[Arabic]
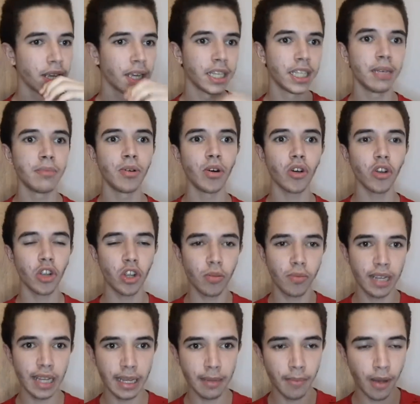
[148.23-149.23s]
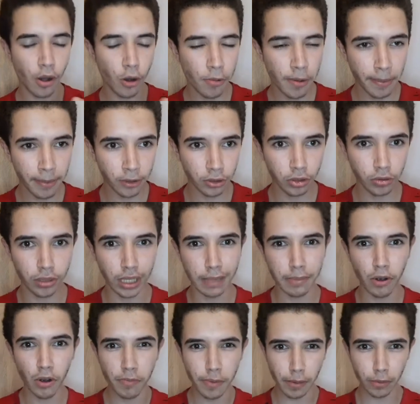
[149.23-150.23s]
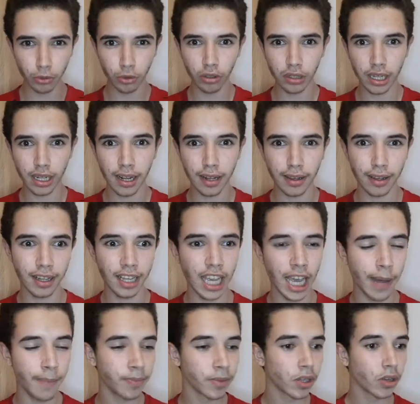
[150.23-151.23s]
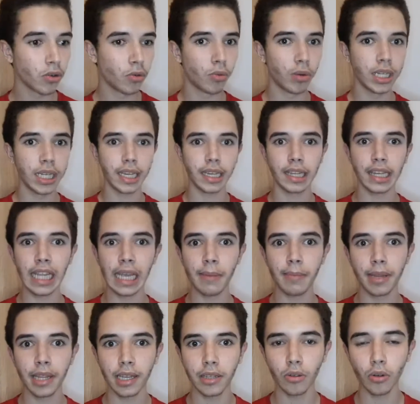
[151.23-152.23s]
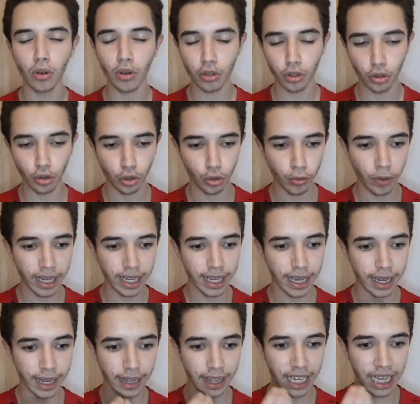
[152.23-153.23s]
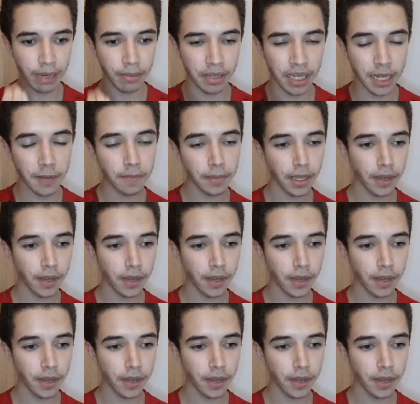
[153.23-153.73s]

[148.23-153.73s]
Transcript: ديما نقول لكم الموهبه موجوده الموهبه موجوده لهذا اللاعب ولكن اللاعب هذا تنقصه شويه كالخبره